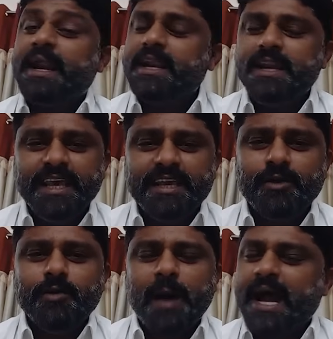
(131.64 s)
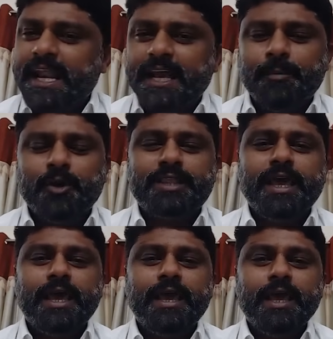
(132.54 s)
మరి నీకు
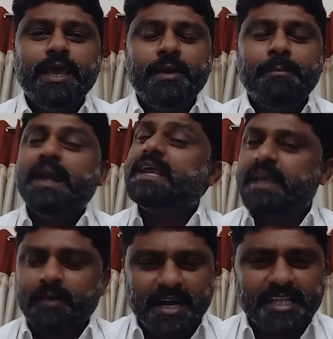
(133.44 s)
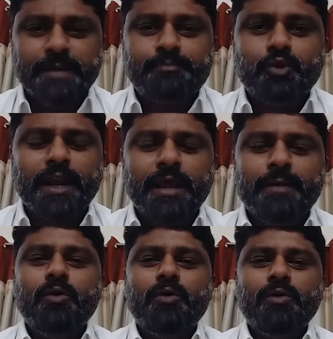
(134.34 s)
బాగలేకపోతే మరి ఇంకెవరన్నా
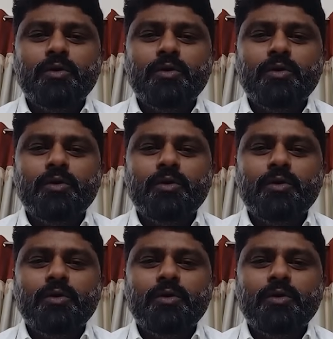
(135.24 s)
చెప్తుర్రేమో